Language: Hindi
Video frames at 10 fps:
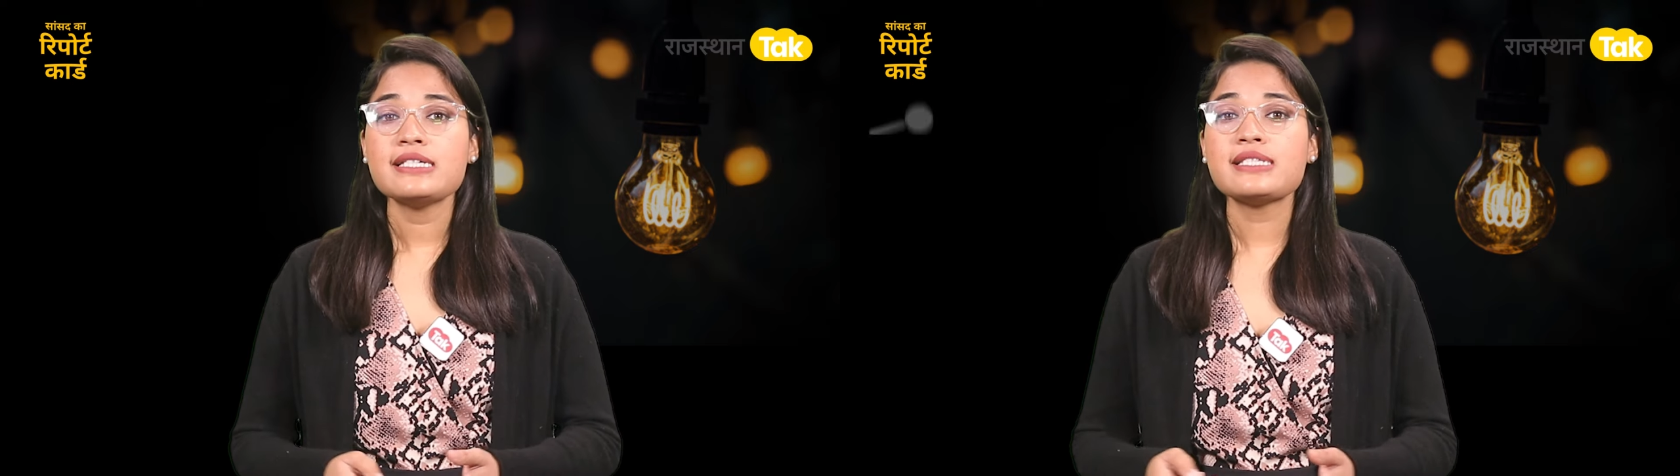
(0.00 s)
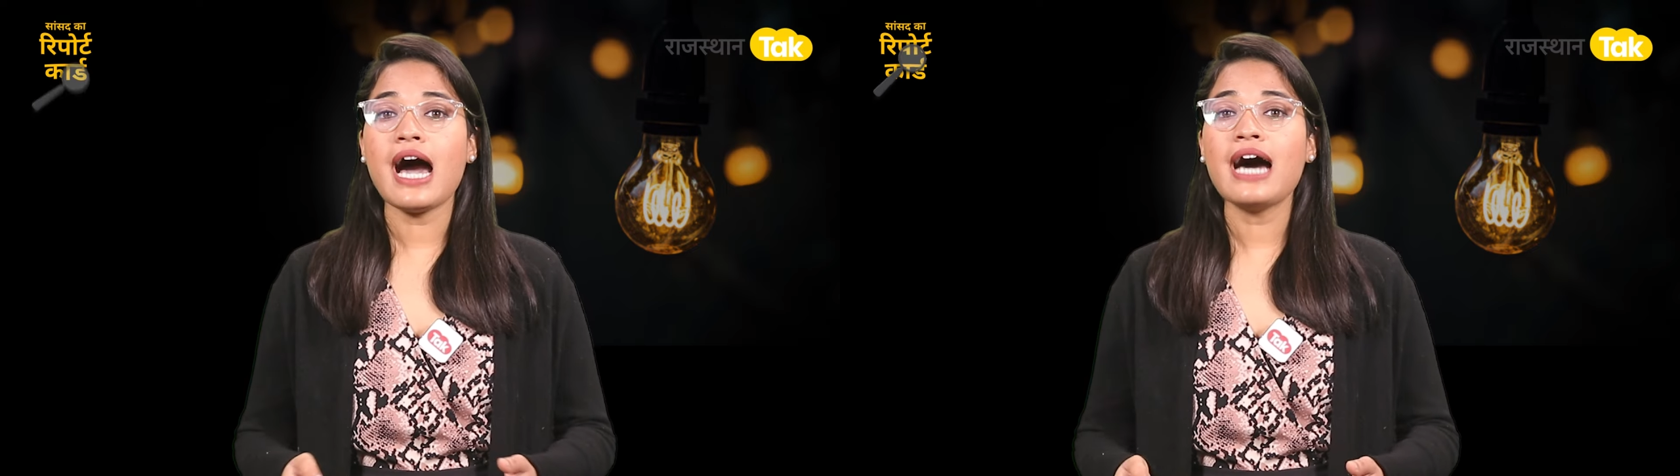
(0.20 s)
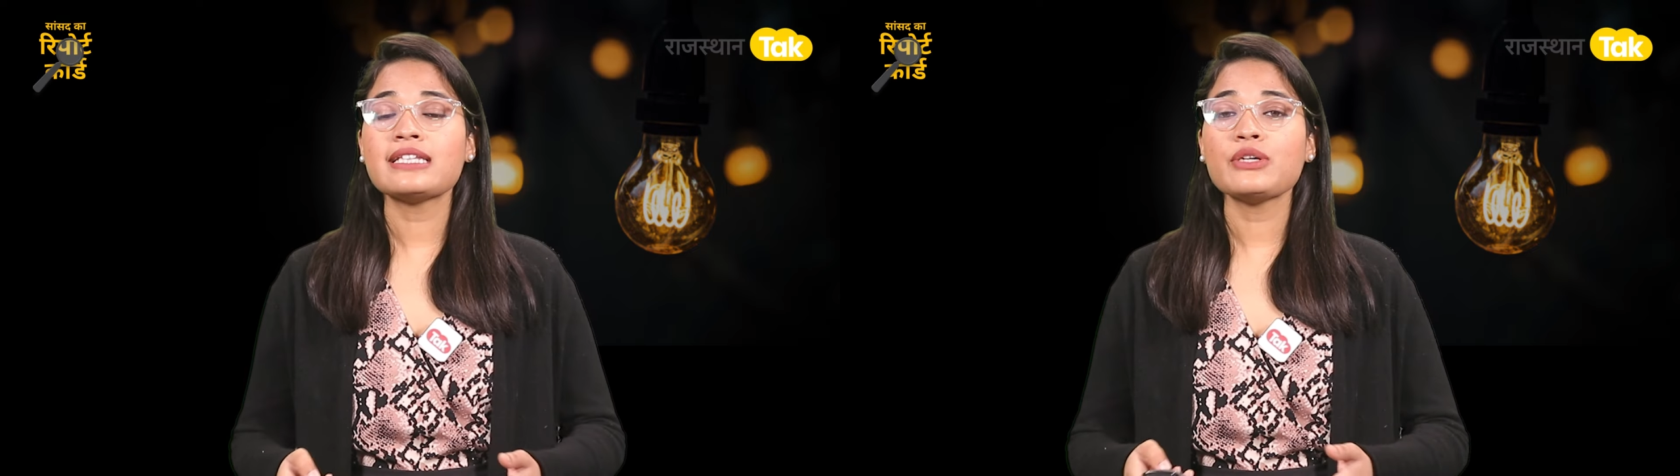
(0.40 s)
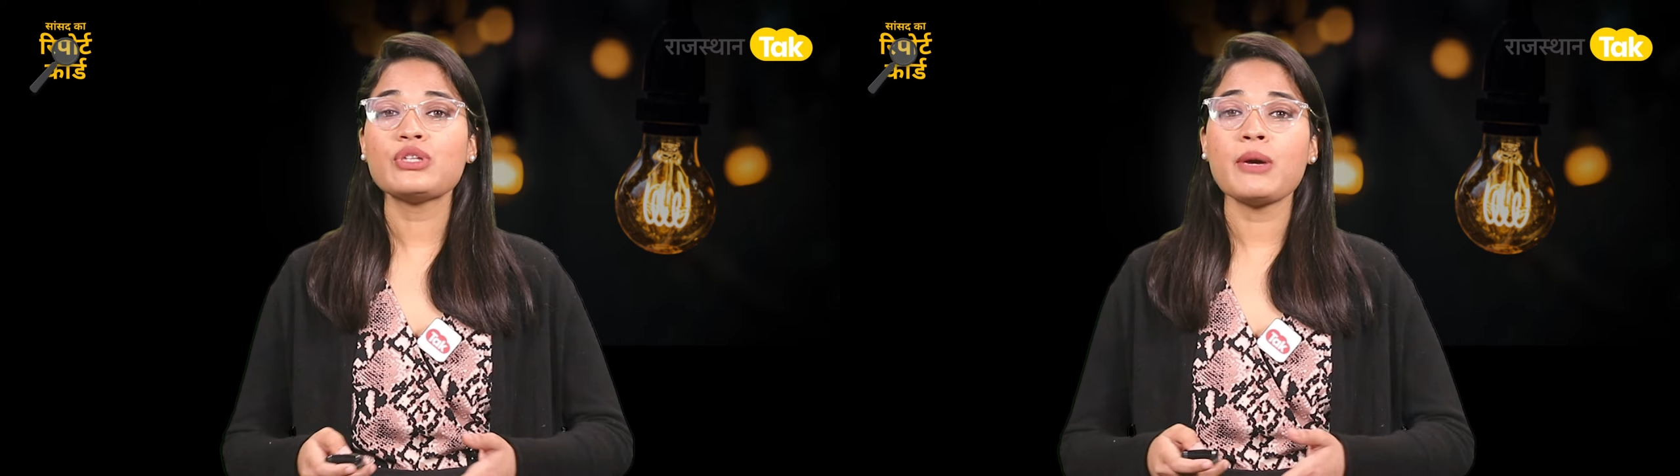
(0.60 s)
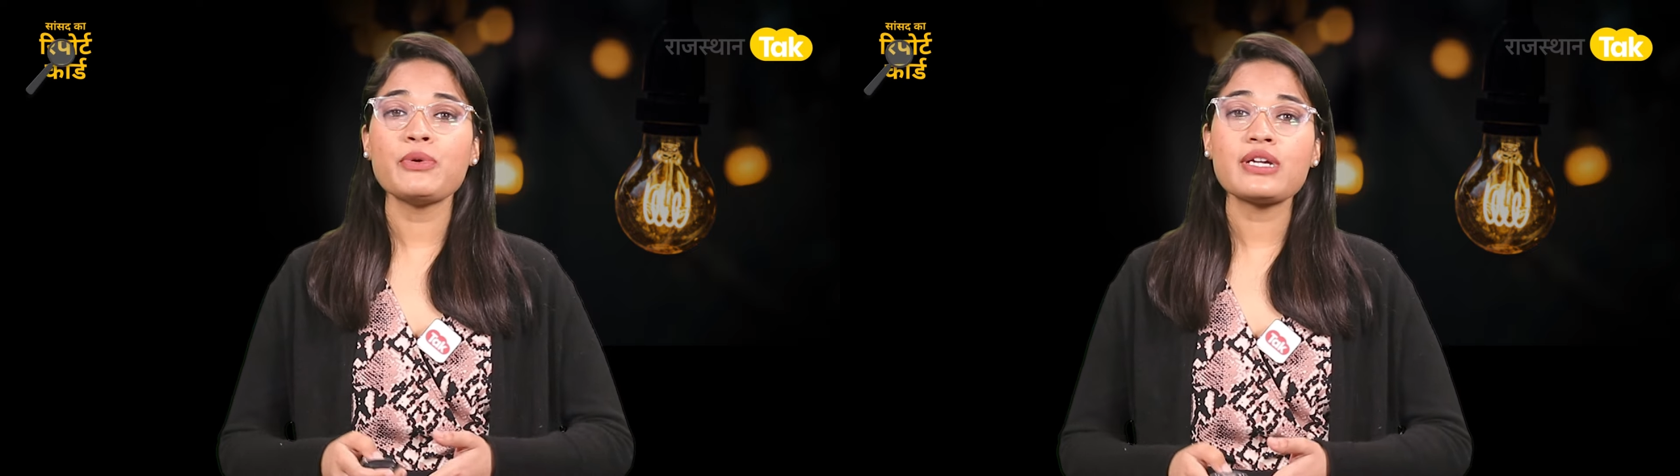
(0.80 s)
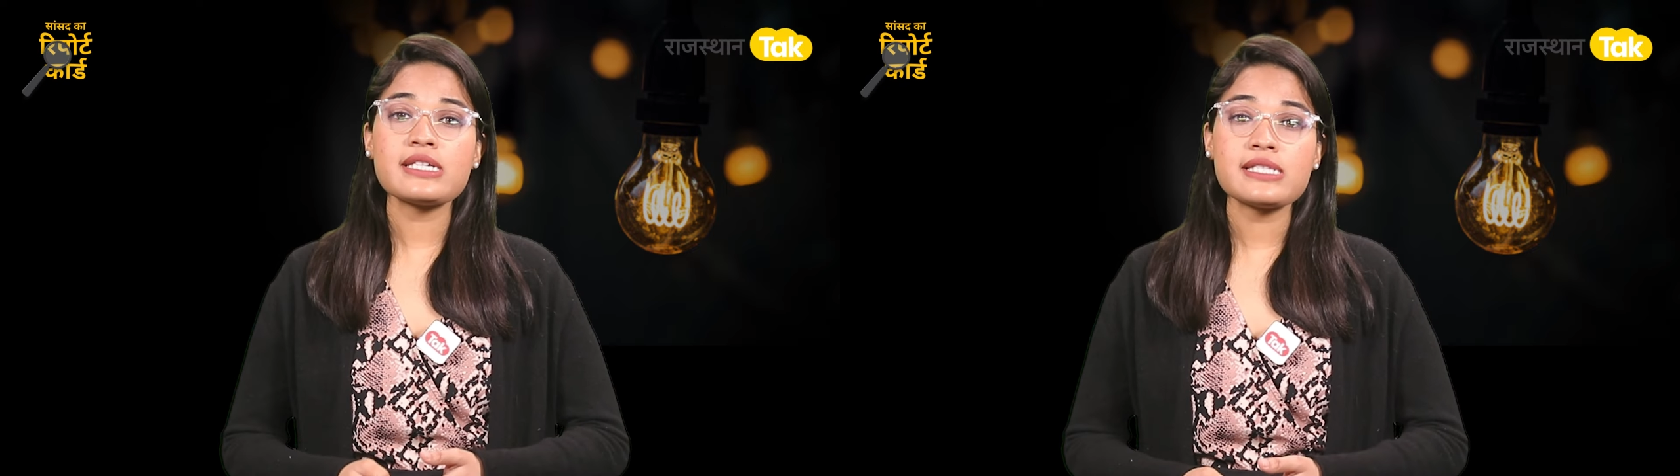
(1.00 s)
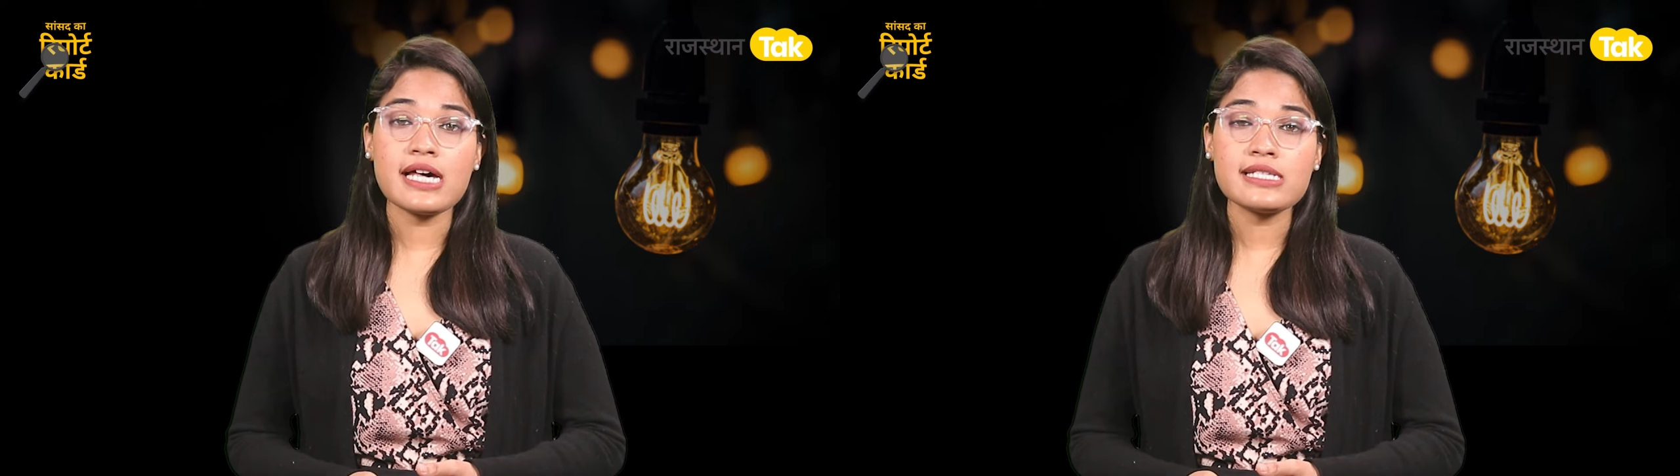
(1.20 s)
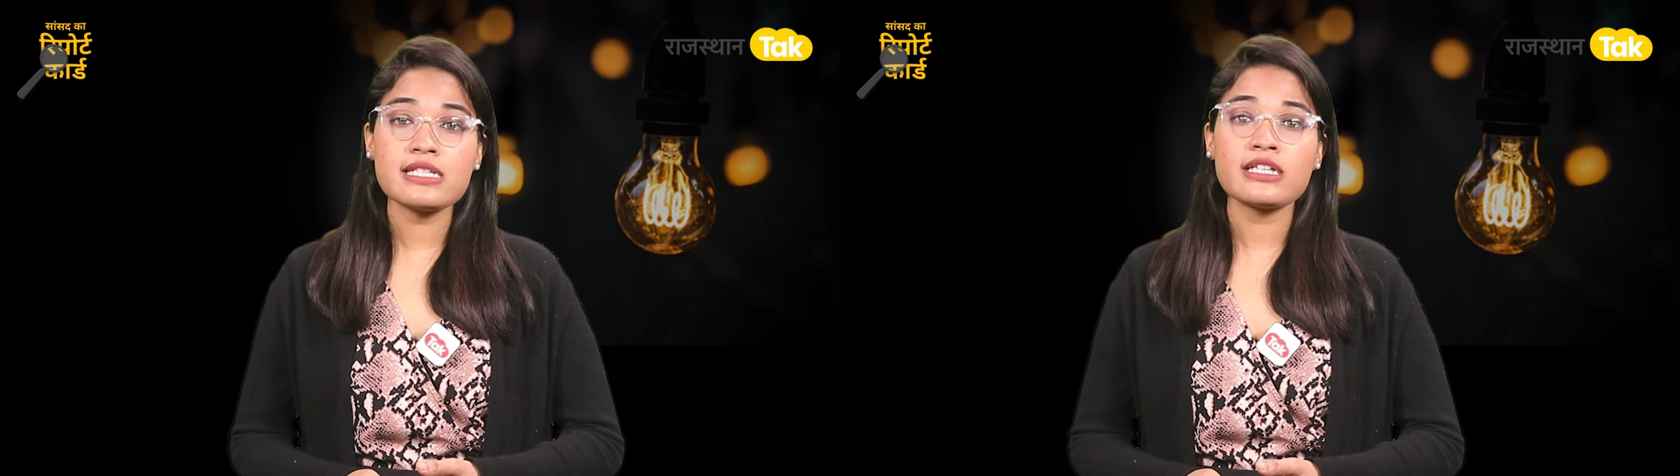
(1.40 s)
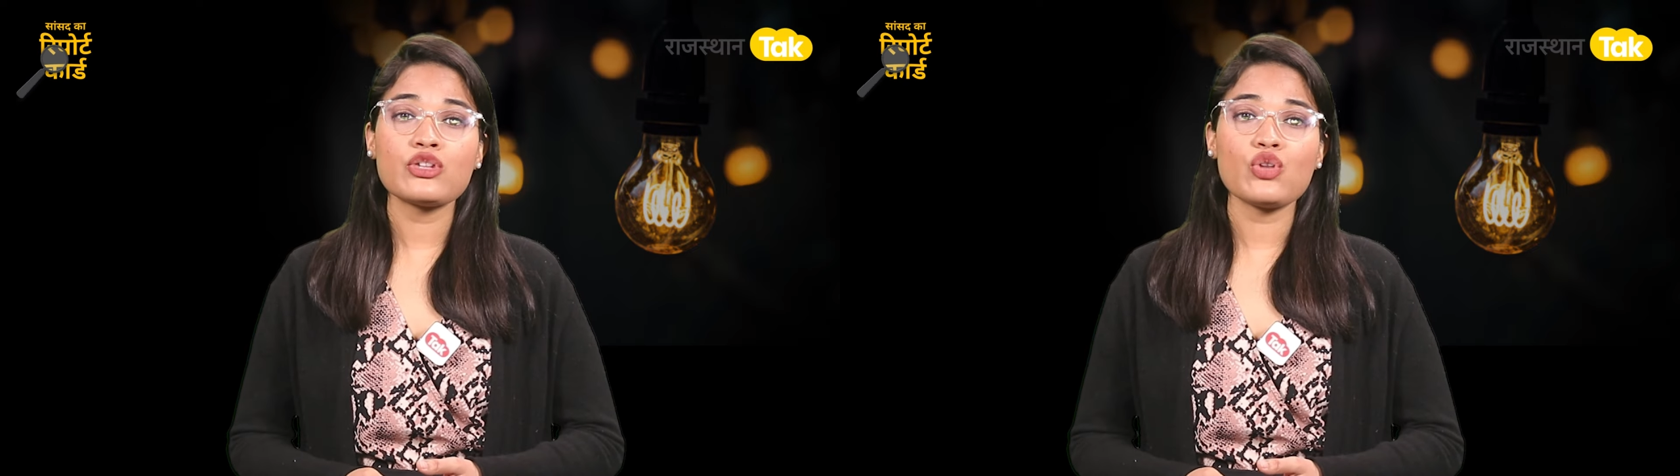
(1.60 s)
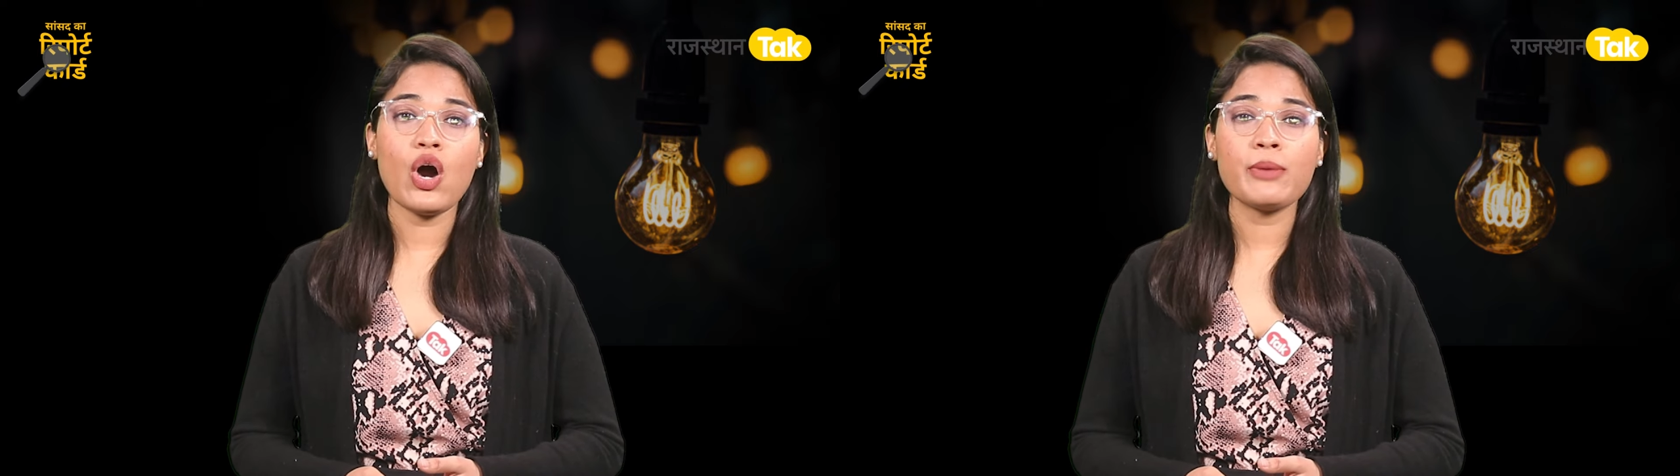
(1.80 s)
साथ ही उदयपुर के सांसद के
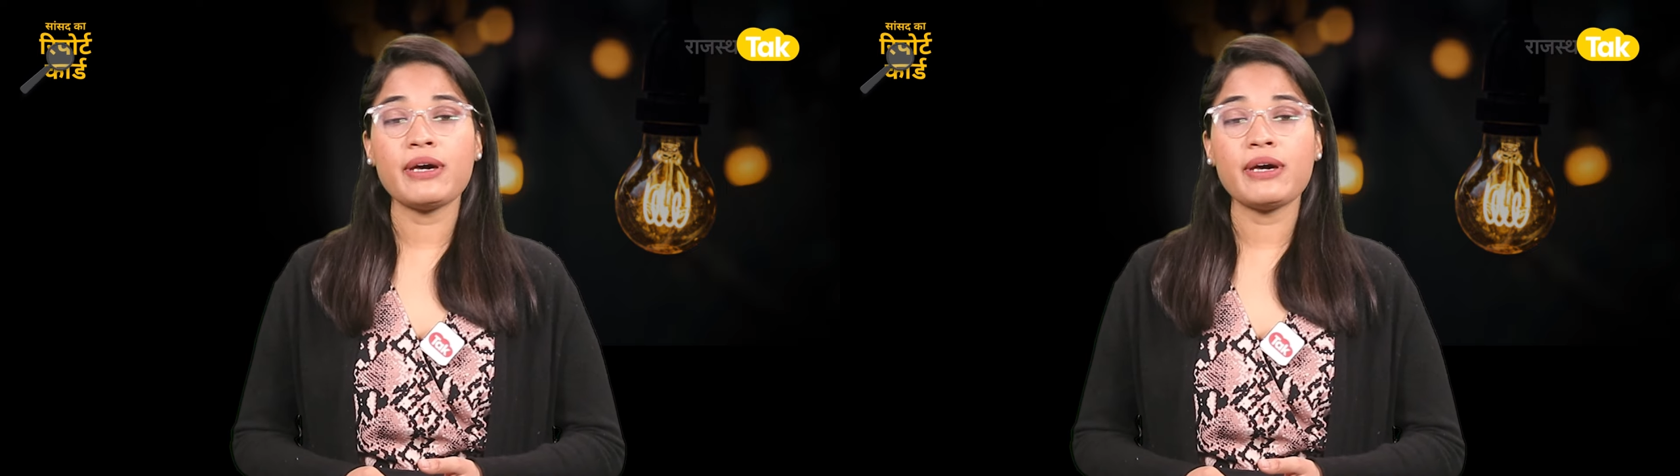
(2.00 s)
तौर